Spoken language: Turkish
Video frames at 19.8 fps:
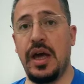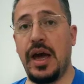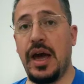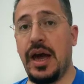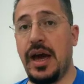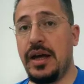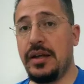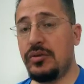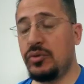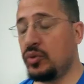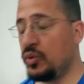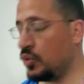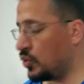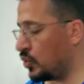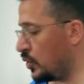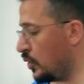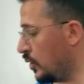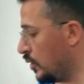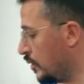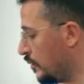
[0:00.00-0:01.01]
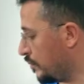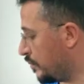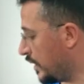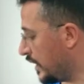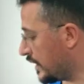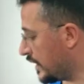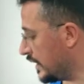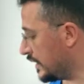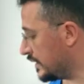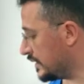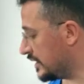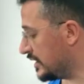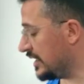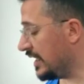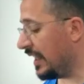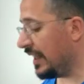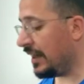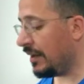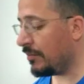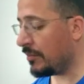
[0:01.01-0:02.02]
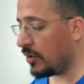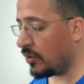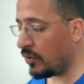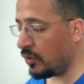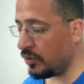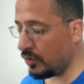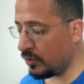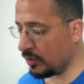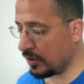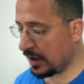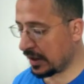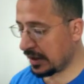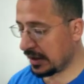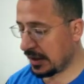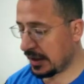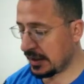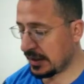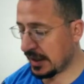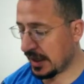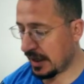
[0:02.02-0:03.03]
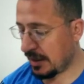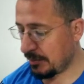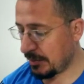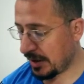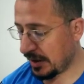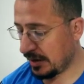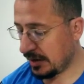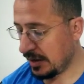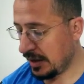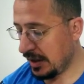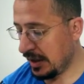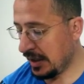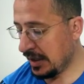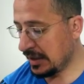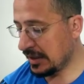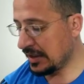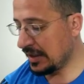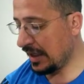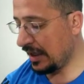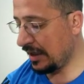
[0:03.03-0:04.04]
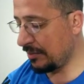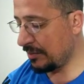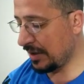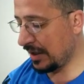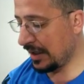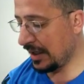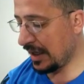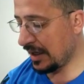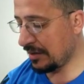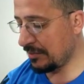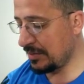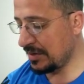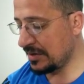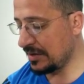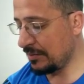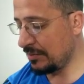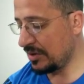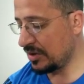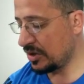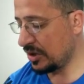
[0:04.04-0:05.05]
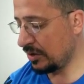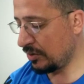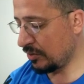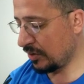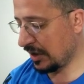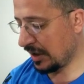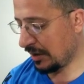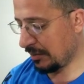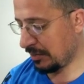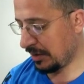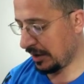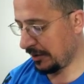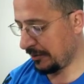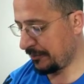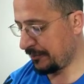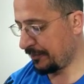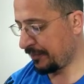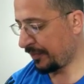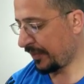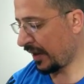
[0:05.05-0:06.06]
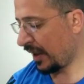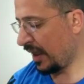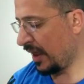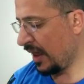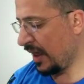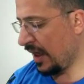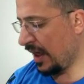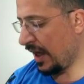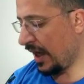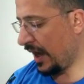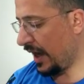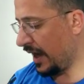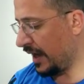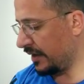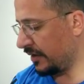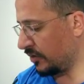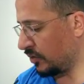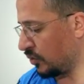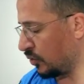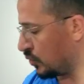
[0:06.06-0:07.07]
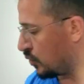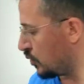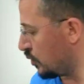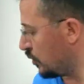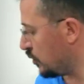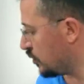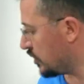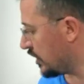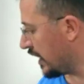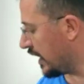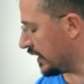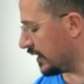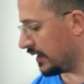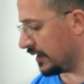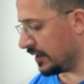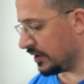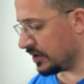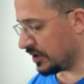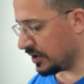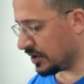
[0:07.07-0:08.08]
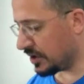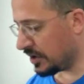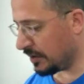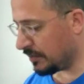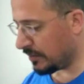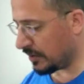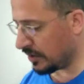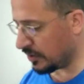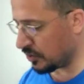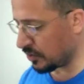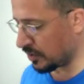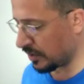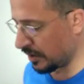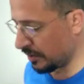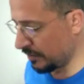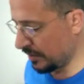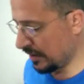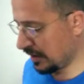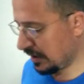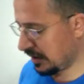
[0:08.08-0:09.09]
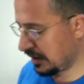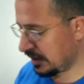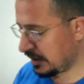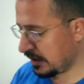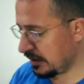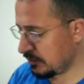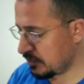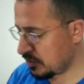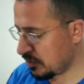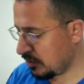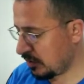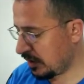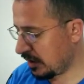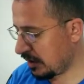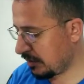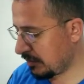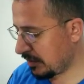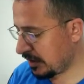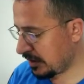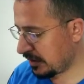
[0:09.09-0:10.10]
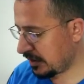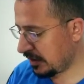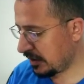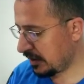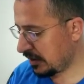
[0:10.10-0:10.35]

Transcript: En güçlü. Bakın kelime oyunlarına gelmeyin. Kelimeler bizim için önemli. En güçlü çeldirici. Şimdi şurayı bir daha alayım şöyle hemen.